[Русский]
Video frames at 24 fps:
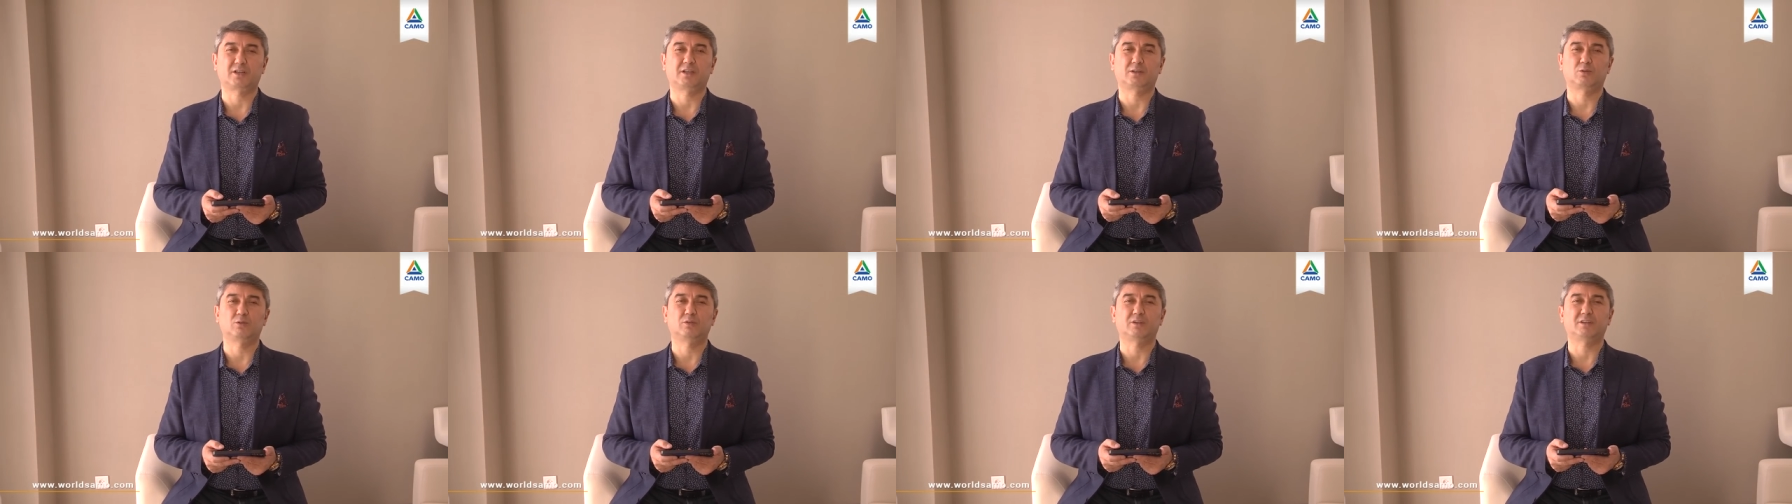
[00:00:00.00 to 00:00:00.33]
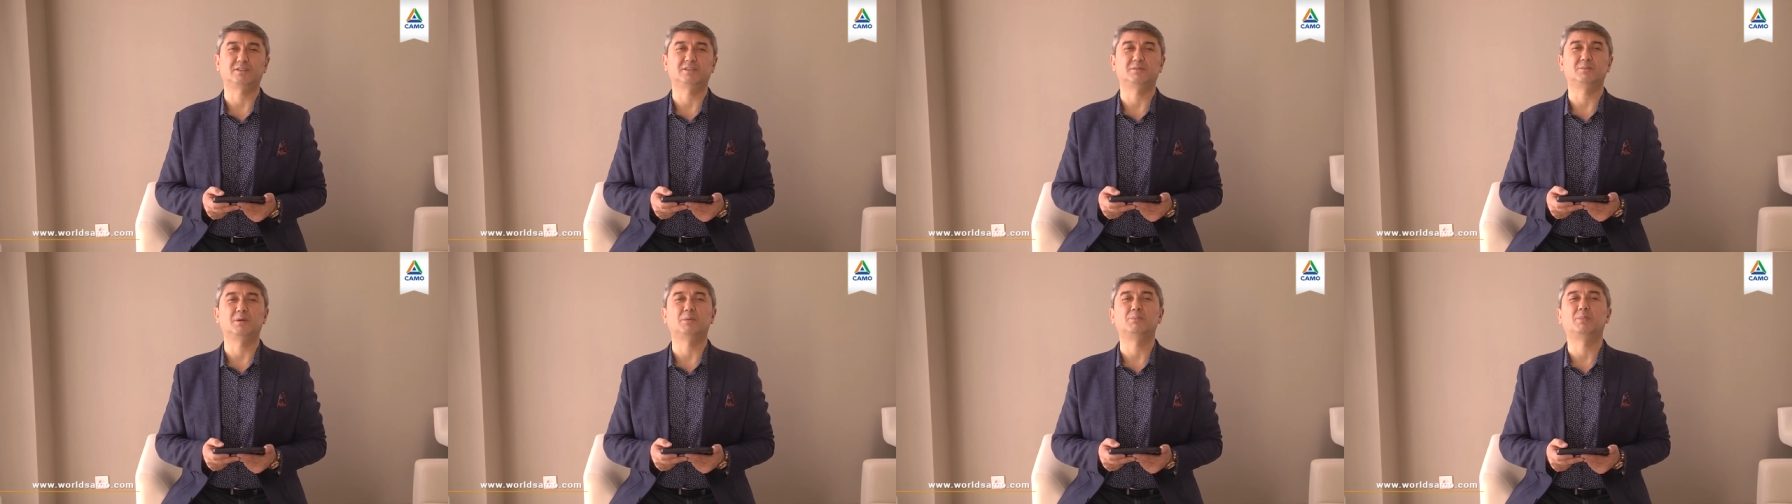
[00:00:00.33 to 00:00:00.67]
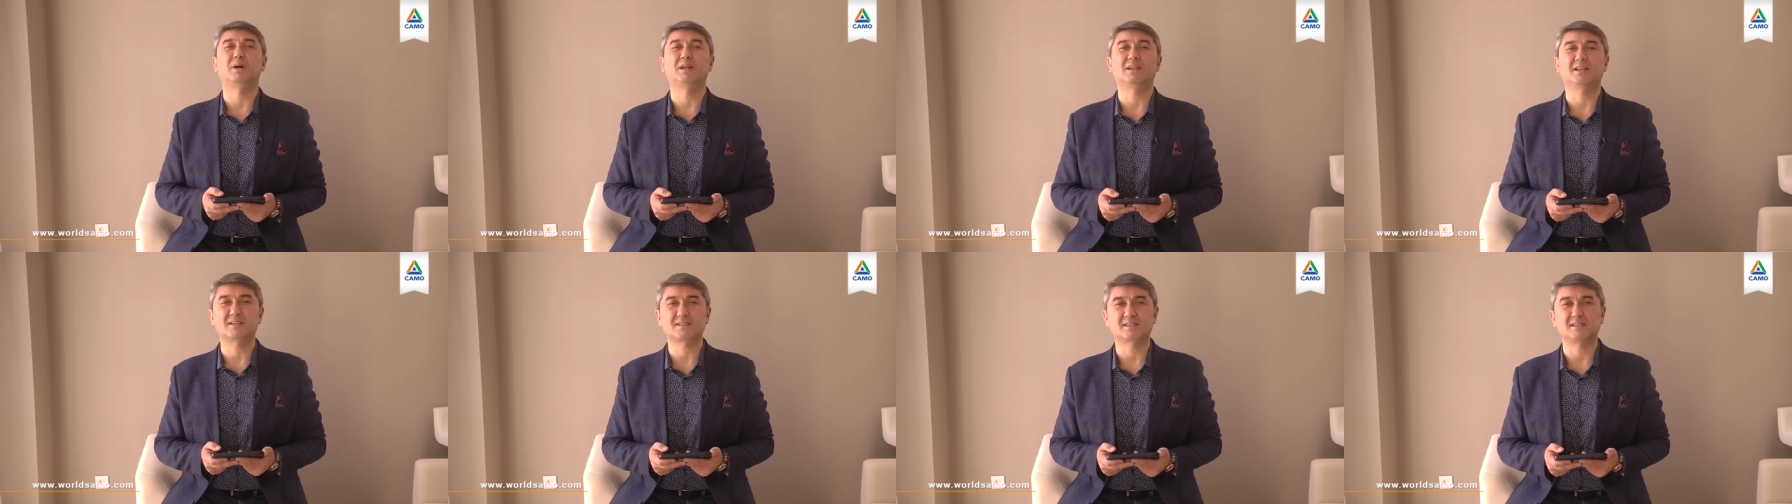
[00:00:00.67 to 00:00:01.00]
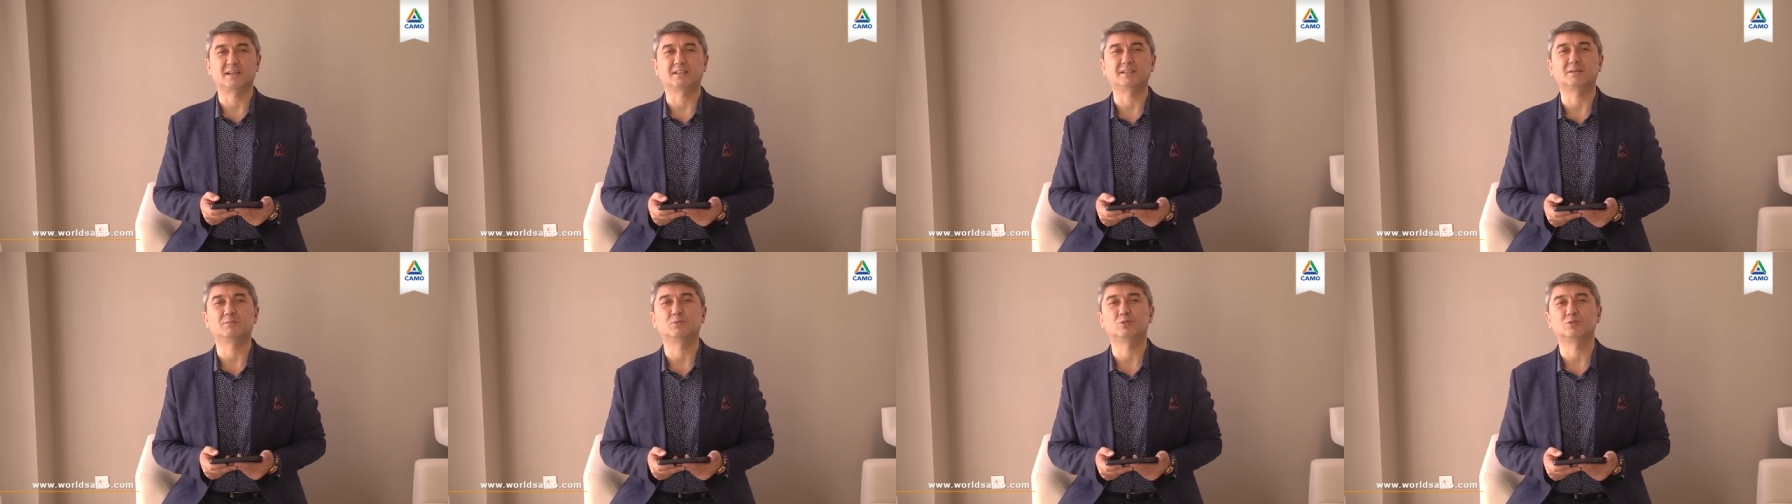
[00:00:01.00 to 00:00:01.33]
которые тебе полезны,
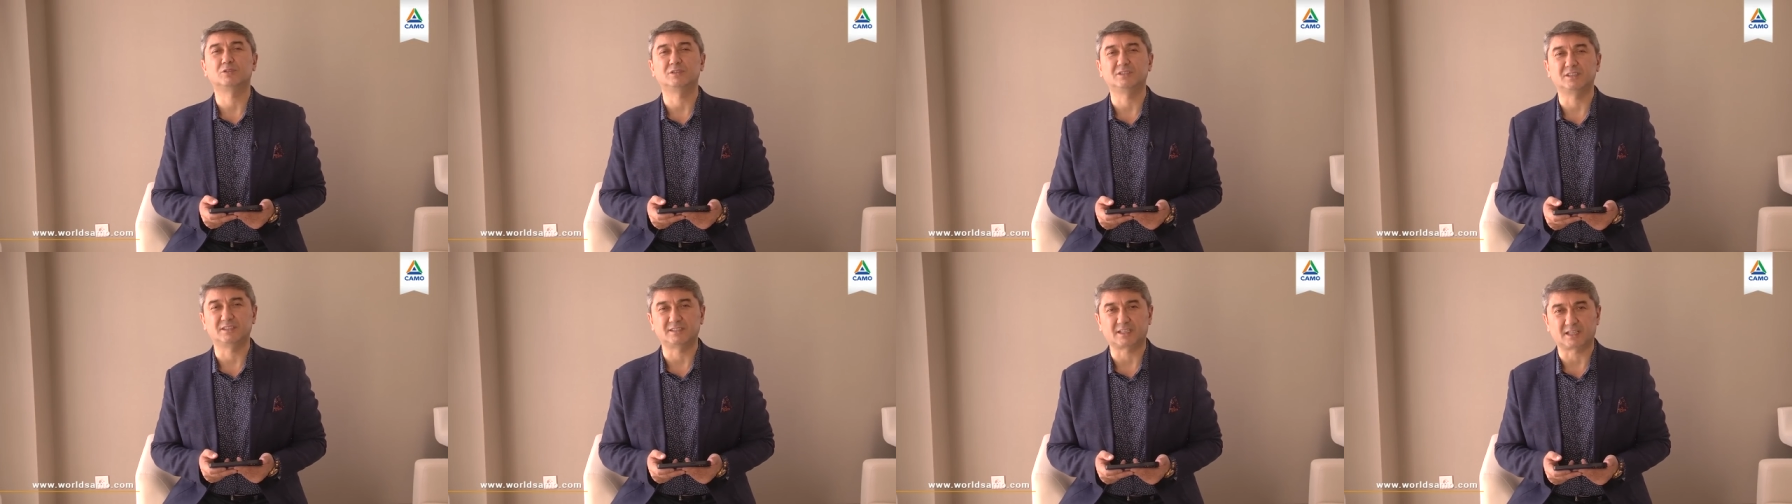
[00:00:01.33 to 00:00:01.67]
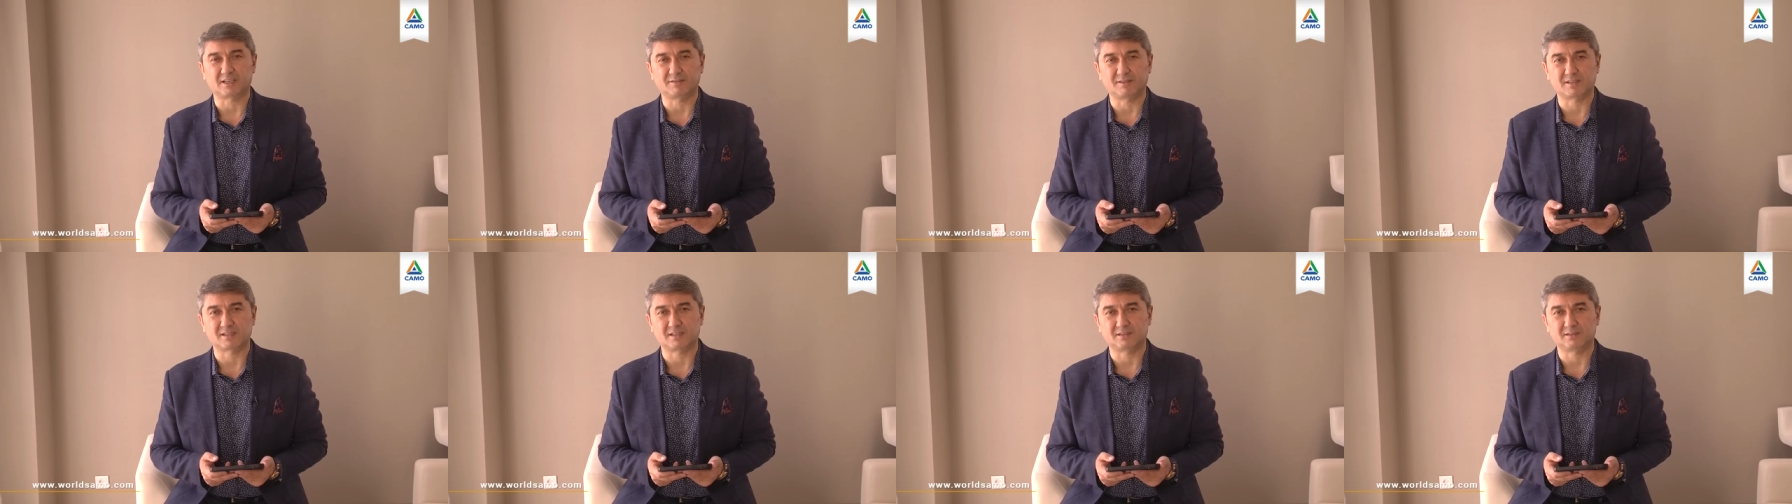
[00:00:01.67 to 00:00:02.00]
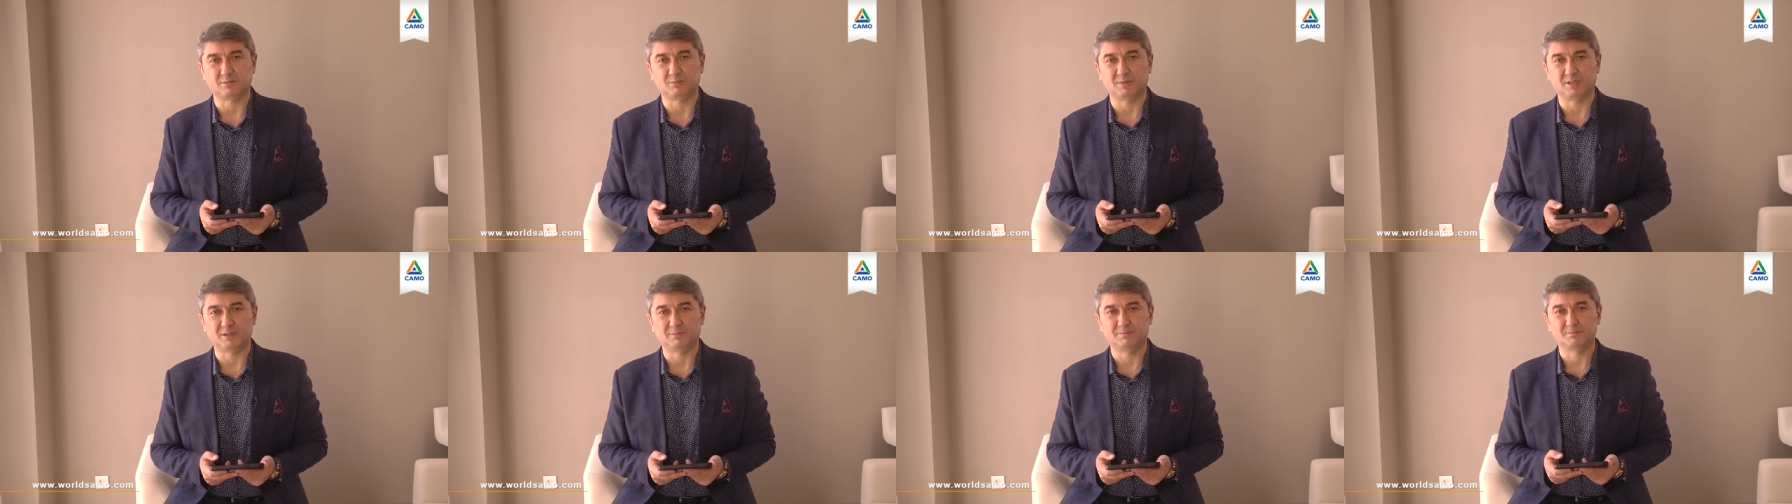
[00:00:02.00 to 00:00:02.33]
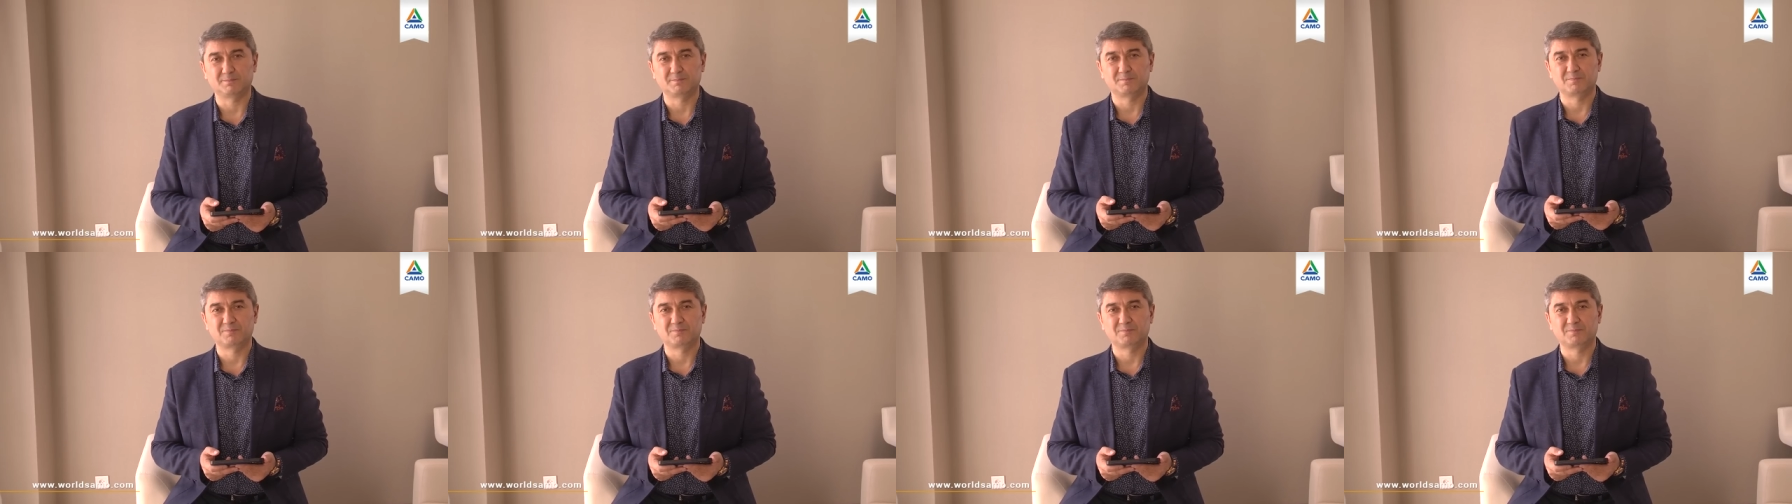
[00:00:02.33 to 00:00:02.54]
они будут не нравиться тебе.